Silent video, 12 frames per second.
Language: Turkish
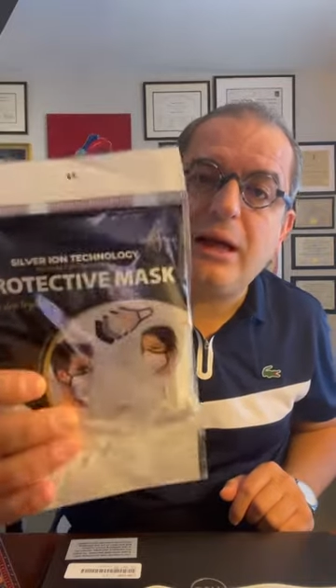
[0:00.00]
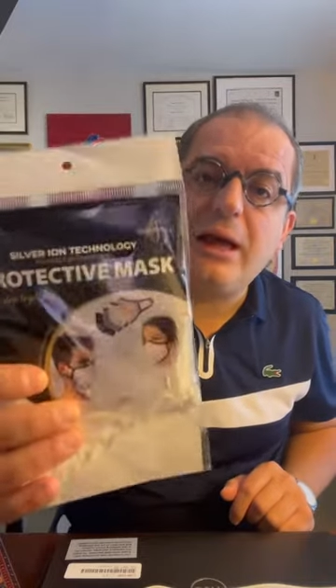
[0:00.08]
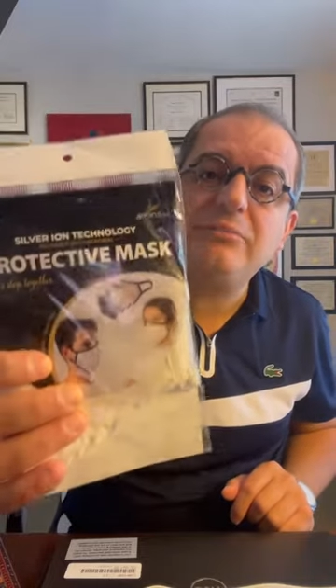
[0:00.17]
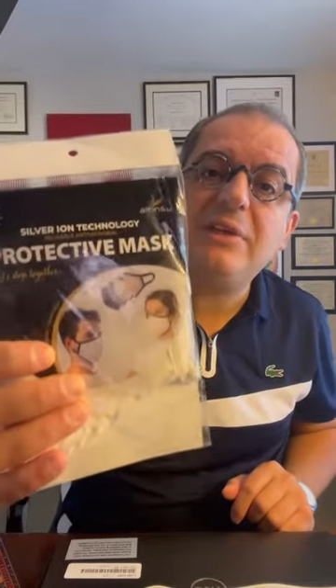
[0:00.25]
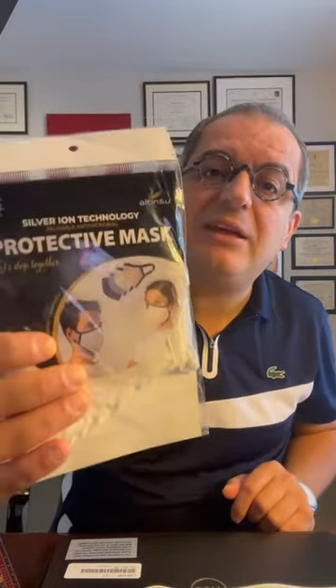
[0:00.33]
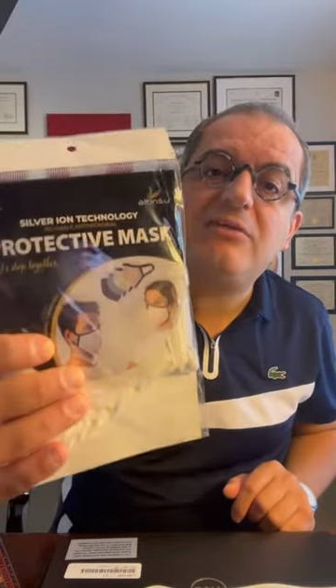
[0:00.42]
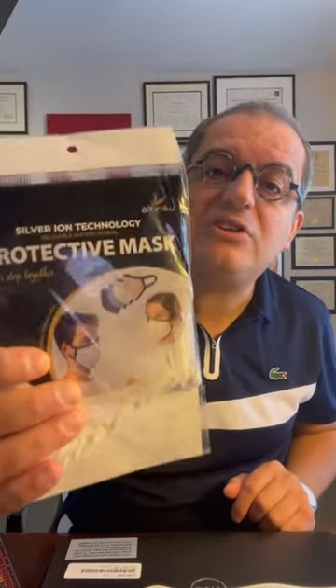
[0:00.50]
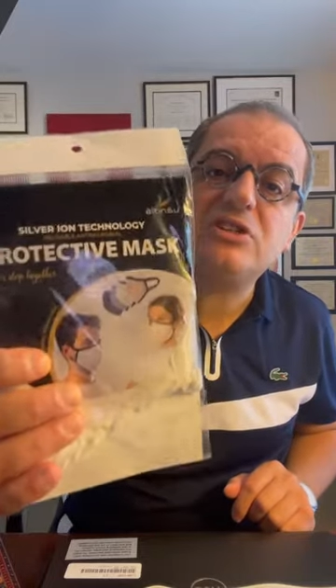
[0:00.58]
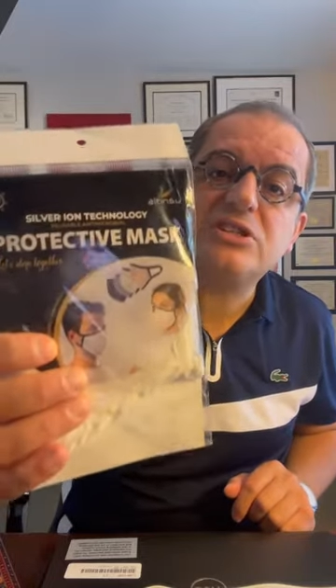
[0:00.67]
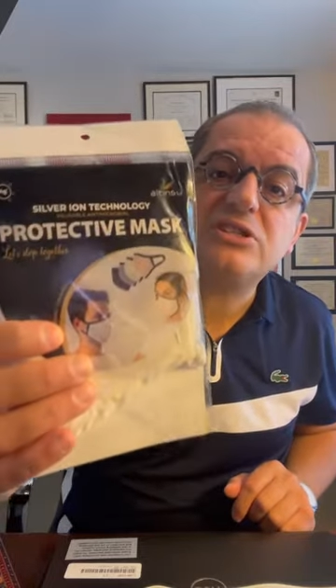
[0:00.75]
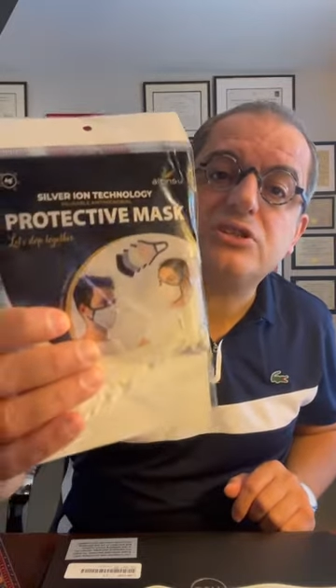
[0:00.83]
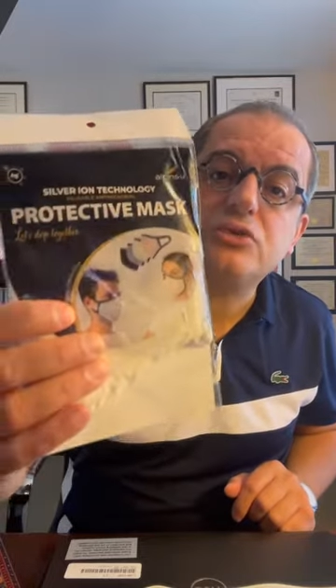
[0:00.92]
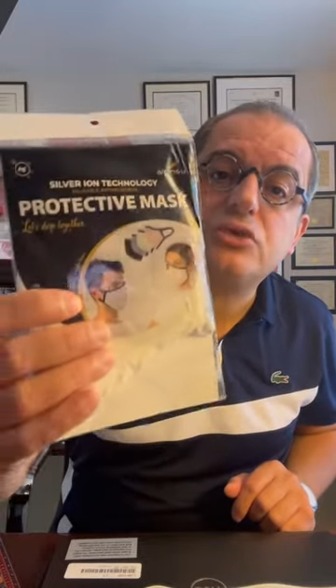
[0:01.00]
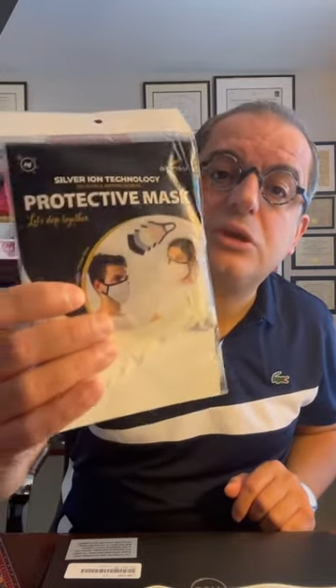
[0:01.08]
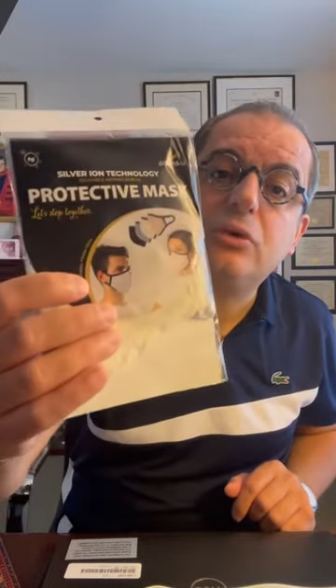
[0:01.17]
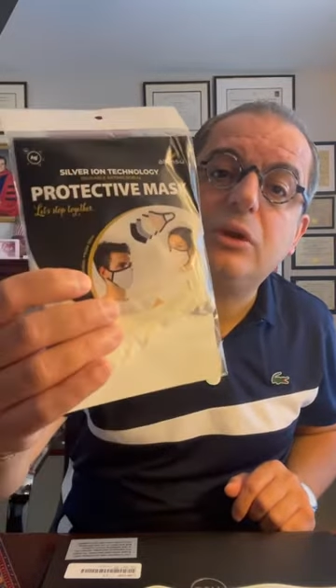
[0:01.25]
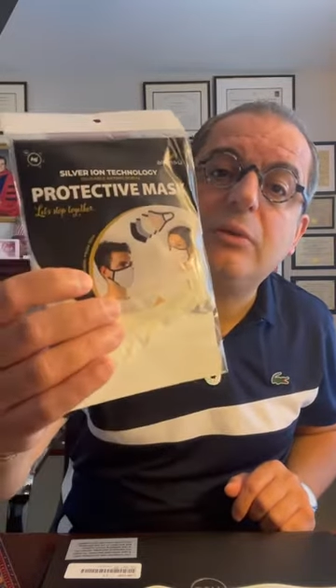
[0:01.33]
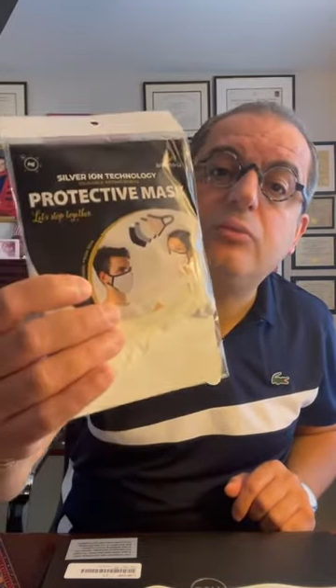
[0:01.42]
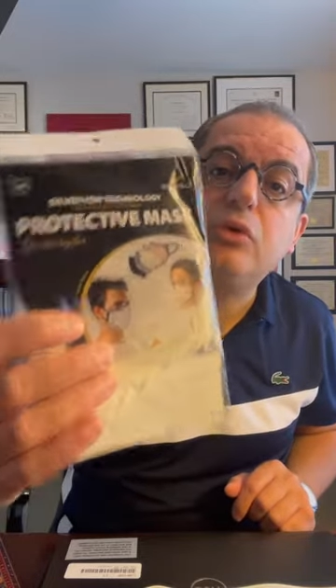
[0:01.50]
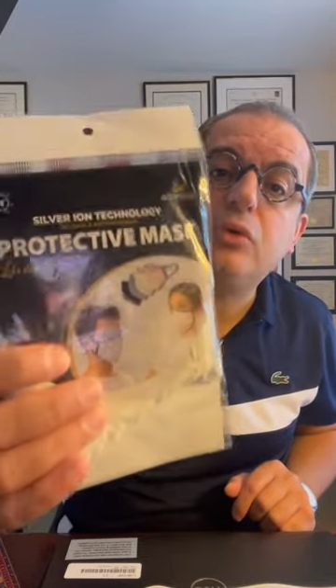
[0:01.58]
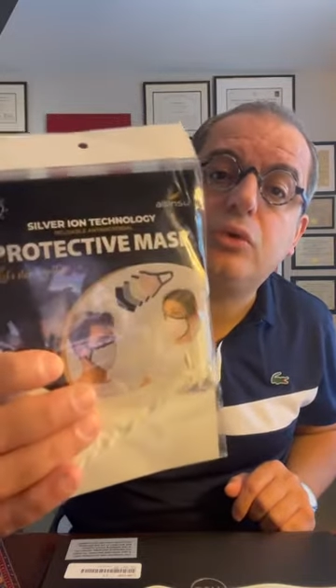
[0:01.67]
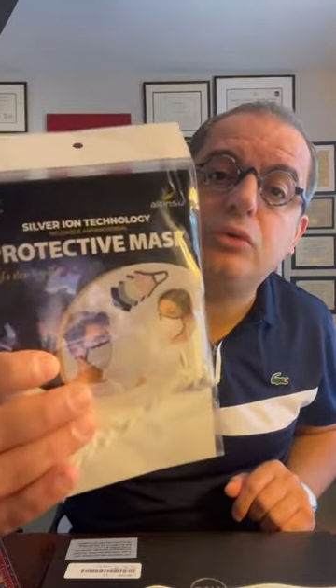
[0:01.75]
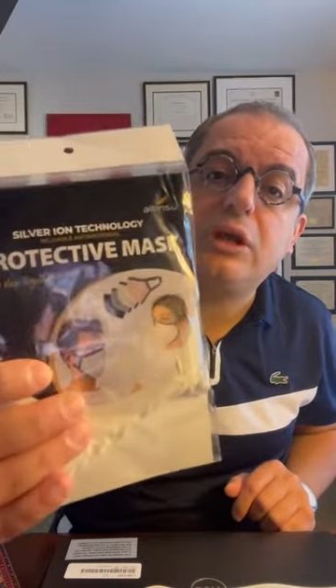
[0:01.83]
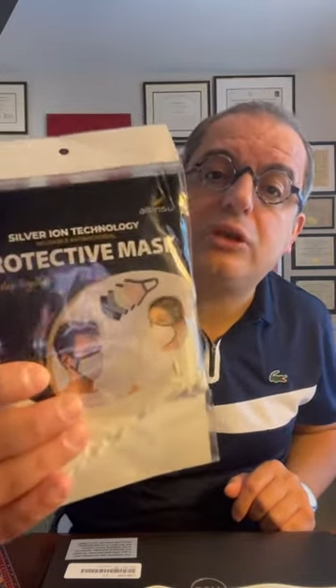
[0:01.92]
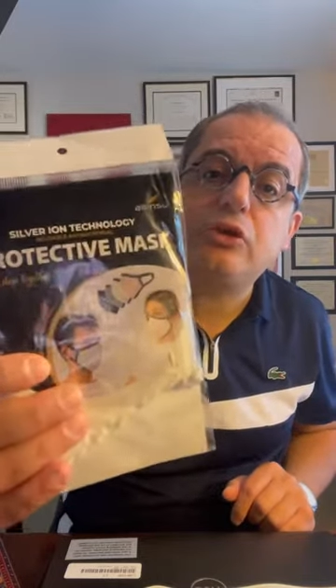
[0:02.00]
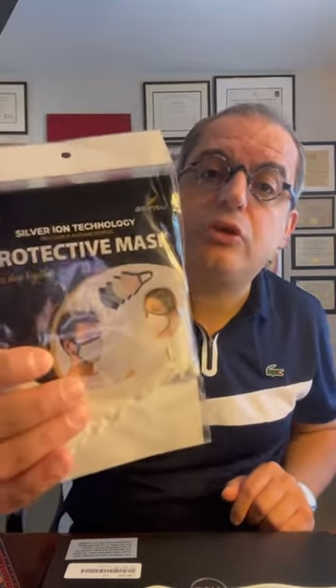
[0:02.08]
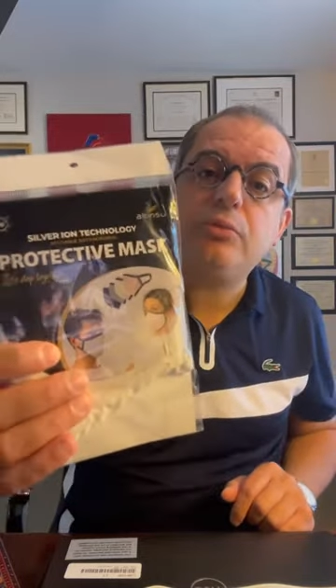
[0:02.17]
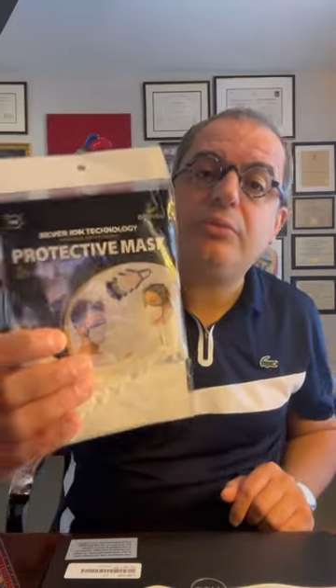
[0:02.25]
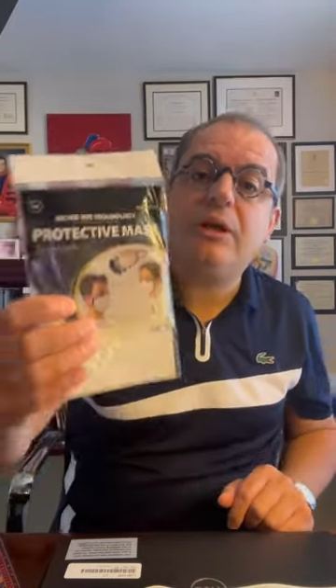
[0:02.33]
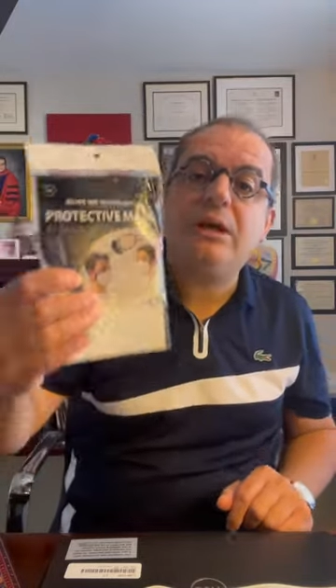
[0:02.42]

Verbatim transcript: hem de efficiency yüksek olan bunu kullanıyorum.